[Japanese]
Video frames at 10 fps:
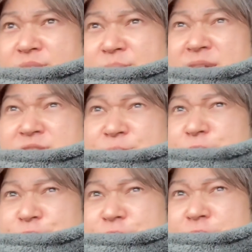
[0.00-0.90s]
まあ荷物
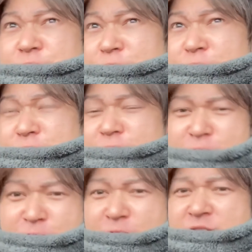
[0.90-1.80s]
を
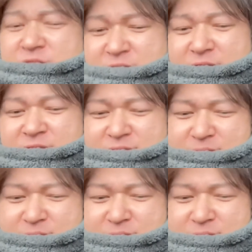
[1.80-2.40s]
届くときに、